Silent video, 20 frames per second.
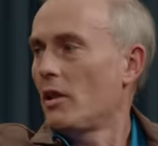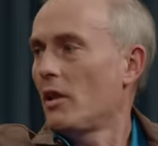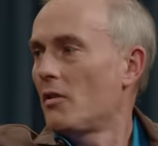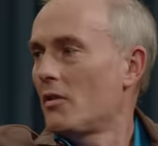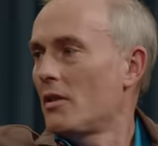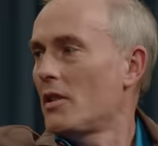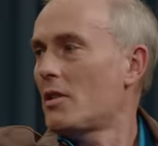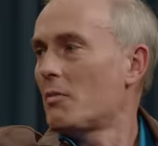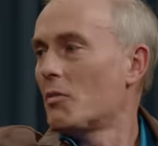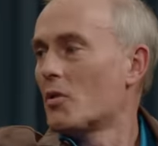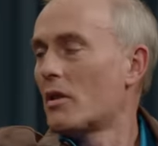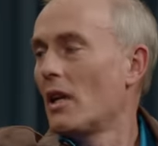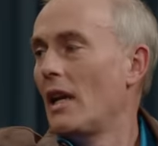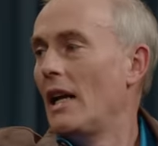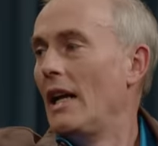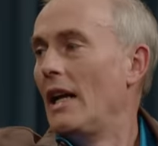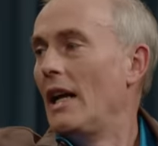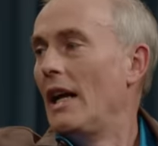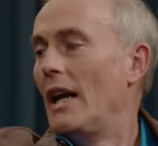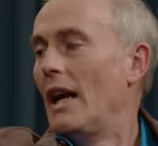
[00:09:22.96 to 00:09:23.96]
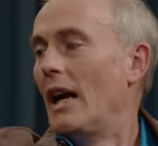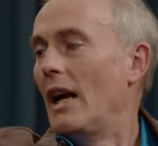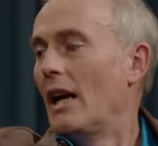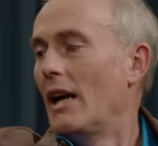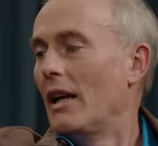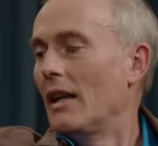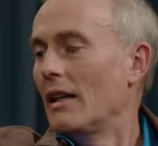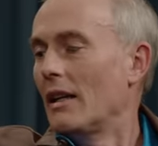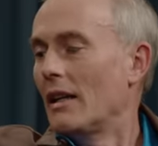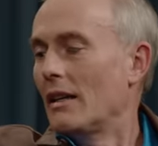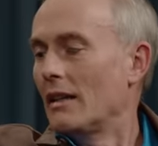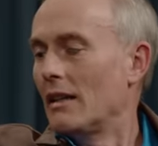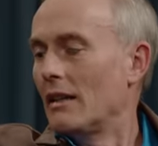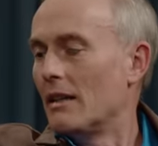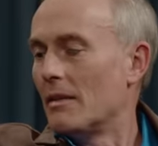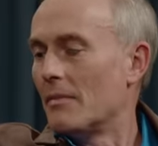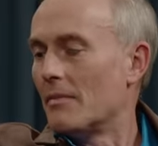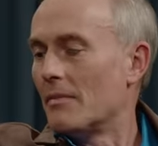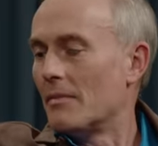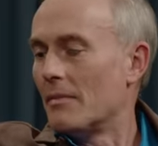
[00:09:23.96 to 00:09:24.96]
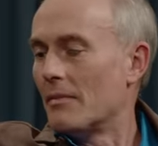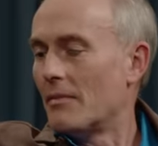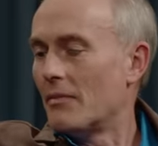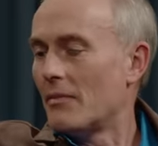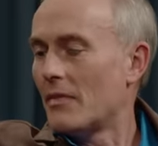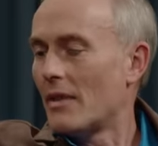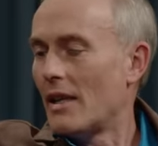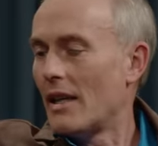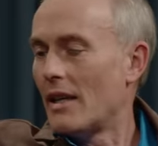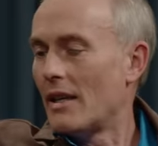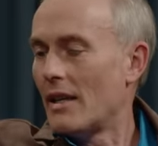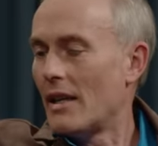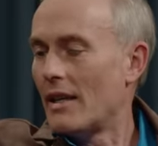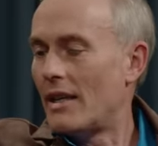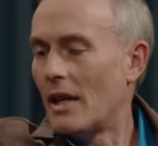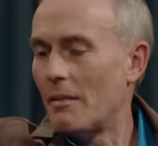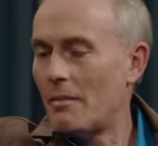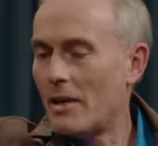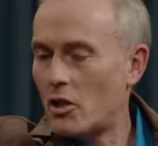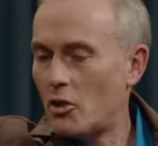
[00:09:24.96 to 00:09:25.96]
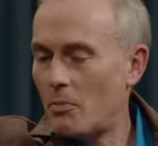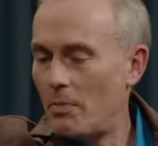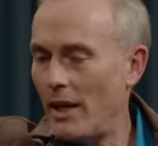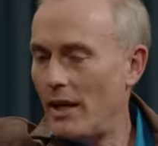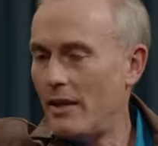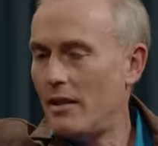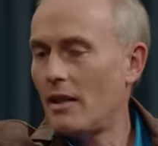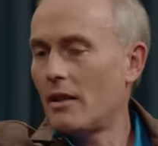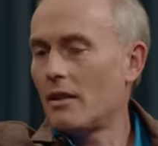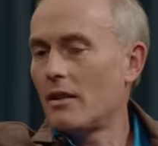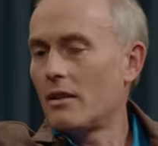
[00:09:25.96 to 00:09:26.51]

Hedonismus. Ähm, ich habe erst später